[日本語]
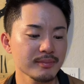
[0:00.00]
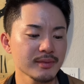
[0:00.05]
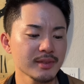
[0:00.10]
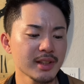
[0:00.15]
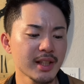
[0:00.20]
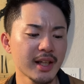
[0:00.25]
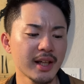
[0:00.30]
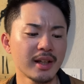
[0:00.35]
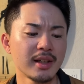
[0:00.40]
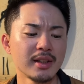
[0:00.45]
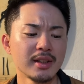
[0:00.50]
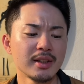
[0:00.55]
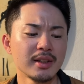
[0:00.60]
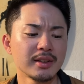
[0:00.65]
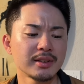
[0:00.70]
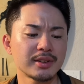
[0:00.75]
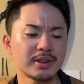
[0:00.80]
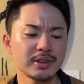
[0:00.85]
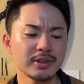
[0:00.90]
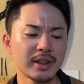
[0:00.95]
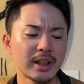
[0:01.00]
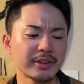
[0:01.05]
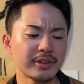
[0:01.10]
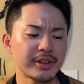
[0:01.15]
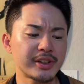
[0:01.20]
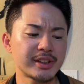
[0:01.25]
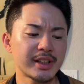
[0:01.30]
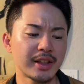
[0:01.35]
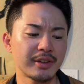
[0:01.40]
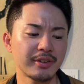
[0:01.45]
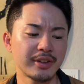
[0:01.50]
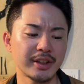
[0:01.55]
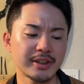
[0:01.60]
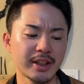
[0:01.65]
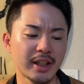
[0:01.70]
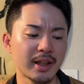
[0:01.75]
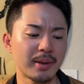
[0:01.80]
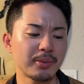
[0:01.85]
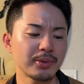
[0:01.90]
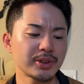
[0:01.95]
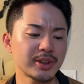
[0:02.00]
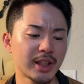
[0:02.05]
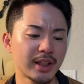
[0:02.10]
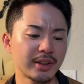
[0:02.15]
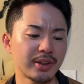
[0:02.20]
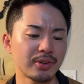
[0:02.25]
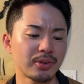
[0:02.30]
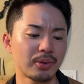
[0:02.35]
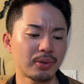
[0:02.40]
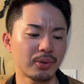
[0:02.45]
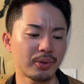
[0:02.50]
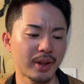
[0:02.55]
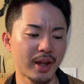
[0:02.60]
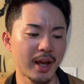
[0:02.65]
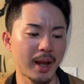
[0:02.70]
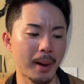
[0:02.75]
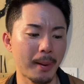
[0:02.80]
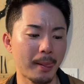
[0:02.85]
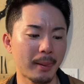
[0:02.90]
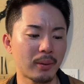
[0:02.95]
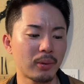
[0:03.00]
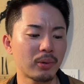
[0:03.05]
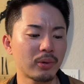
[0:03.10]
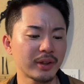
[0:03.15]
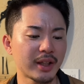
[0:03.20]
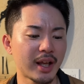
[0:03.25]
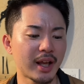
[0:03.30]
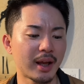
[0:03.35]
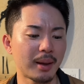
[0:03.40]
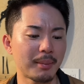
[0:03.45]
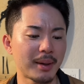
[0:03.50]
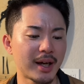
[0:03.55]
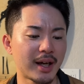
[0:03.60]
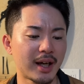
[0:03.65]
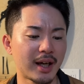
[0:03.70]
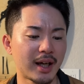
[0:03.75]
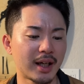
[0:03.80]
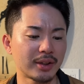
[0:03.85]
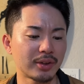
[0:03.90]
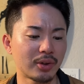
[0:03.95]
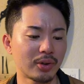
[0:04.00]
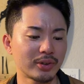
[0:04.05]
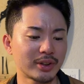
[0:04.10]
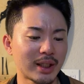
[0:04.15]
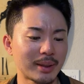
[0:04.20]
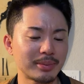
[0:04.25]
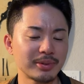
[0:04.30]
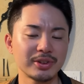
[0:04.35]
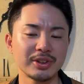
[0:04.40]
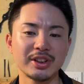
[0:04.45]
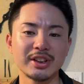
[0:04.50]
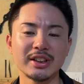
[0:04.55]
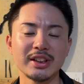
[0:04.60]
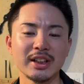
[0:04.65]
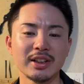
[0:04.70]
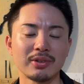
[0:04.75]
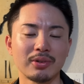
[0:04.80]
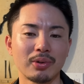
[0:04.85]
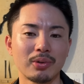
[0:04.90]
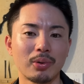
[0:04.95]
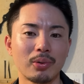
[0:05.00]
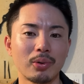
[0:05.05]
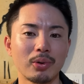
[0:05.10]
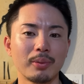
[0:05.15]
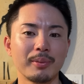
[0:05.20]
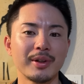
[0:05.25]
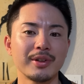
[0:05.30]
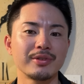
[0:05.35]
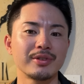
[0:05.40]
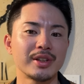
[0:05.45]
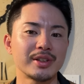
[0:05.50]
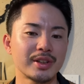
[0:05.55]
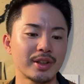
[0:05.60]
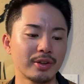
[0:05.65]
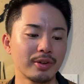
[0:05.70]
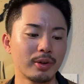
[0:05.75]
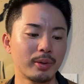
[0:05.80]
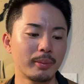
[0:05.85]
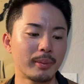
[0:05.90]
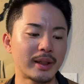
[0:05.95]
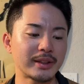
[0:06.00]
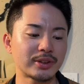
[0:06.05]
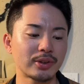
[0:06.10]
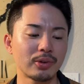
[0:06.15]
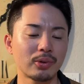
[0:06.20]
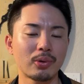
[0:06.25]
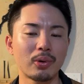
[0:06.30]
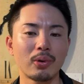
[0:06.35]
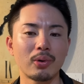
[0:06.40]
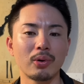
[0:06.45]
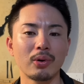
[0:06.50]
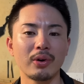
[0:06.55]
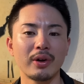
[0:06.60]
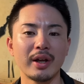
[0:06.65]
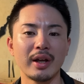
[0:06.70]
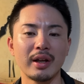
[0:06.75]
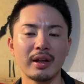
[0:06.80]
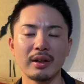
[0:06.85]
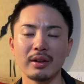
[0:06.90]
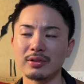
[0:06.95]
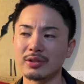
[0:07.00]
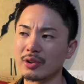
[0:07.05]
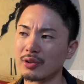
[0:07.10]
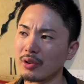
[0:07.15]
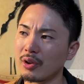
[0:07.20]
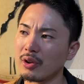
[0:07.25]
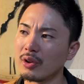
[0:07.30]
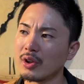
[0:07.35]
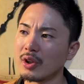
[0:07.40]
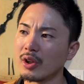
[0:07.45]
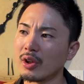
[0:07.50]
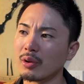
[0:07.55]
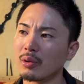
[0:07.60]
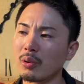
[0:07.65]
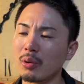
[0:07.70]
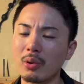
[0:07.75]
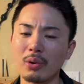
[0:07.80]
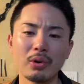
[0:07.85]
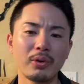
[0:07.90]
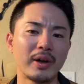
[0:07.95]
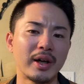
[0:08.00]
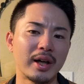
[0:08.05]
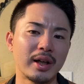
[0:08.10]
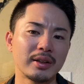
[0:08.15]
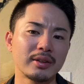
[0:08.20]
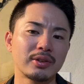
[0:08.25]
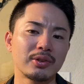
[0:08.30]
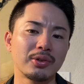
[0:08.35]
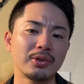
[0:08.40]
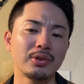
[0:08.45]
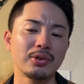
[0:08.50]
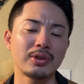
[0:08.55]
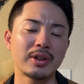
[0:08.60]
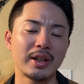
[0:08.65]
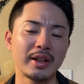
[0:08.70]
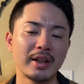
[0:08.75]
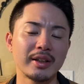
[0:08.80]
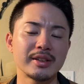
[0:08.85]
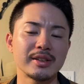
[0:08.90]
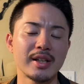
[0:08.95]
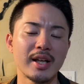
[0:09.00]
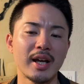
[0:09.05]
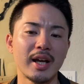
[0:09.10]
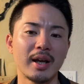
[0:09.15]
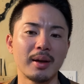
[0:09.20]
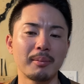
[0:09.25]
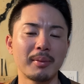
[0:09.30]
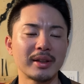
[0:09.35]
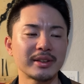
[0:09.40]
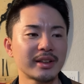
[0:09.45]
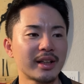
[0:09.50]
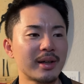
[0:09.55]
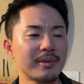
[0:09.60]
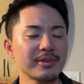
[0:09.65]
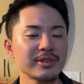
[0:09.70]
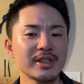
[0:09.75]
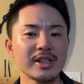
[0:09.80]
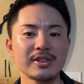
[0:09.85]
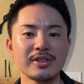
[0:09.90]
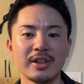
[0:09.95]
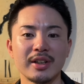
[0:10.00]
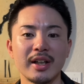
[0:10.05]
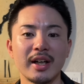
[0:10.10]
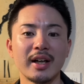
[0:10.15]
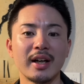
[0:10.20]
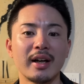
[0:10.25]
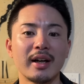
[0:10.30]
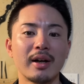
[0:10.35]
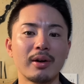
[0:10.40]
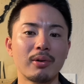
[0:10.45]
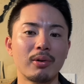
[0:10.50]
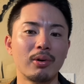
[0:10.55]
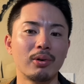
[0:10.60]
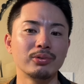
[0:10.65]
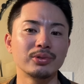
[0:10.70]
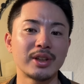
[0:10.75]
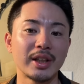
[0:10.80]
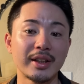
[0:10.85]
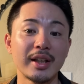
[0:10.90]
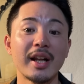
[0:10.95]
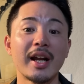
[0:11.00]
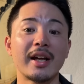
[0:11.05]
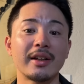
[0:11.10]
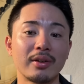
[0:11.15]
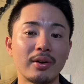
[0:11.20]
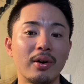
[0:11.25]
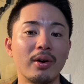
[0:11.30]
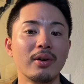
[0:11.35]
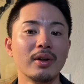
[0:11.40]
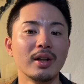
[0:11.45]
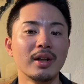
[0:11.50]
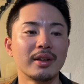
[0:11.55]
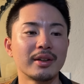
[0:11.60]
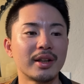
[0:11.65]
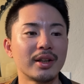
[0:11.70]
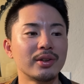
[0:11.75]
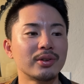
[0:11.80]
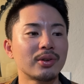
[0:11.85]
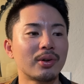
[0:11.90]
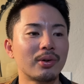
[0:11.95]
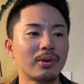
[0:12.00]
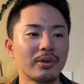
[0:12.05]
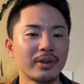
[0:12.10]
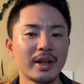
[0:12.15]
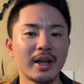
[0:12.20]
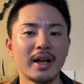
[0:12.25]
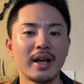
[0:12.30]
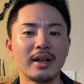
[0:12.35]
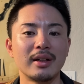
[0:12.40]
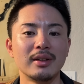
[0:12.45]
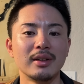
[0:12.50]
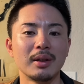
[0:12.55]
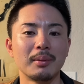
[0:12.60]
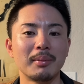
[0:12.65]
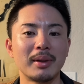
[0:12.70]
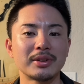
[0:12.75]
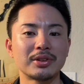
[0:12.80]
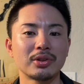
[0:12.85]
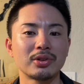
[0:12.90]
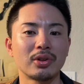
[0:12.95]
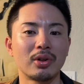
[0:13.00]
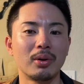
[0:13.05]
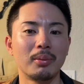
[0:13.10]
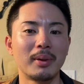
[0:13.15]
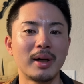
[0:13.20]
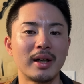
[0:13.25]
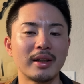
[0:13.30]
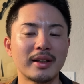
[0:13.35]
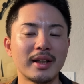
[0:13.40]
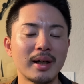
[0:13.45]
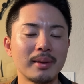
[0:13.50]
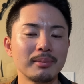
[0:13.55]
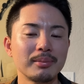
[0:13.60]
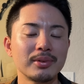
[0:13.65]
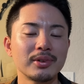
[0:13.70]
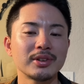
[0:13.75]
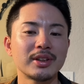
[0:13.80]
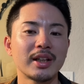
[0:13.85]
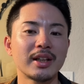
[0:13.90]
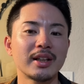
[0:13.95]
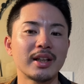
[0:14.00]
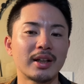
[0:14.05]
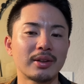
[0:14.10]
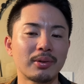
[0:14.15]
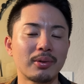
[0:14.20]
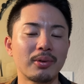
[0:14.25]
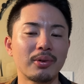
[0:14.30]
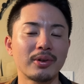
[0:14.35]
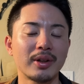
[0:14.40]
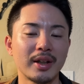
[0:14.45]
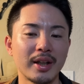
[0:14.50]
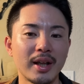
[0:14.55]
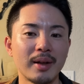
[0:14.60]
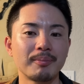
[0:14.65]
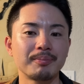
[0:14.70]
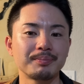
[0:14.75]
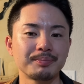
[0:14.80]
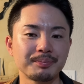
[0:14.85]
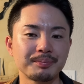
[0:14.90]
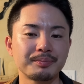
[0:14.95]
で、ツーアウト一三塁で坂本さんっていうところで、ここで、まあ、あの、ダブルスシールを試みるんですけど、まあ、その心へ、その心はというかですね、まあ、坂本選手がなかなかこう、打ててないと、っていうところで、まあ、ちょっと、まあ、ギャンブル的なところでね、